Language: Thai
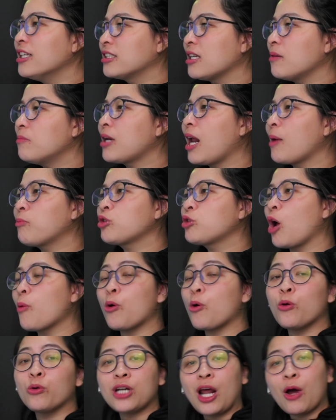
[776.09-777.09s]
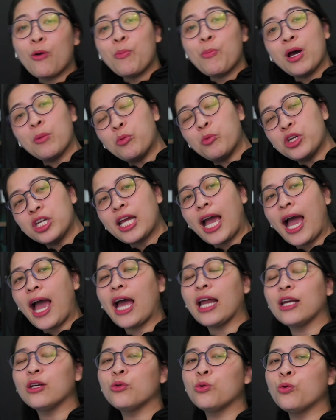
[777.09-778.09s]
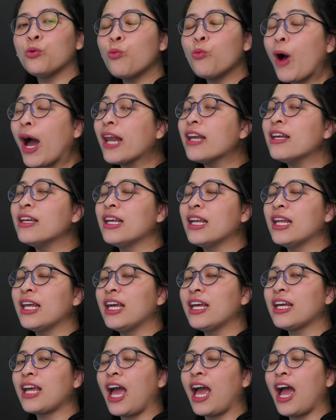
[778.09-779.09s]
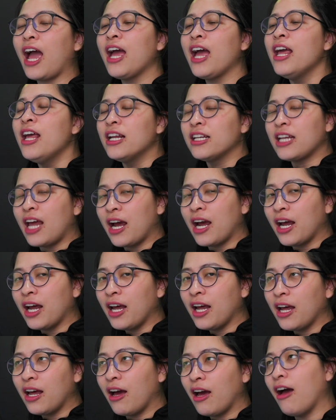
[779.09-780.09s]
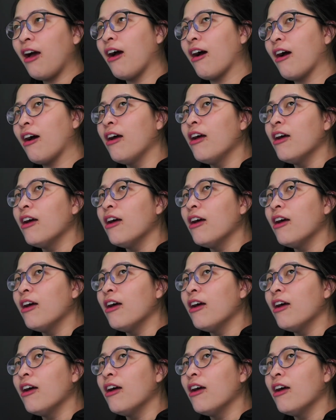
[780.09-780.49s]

สำหรับช็อปของเราเปิดบริการทุกวันนะคะ ทั้งอ่า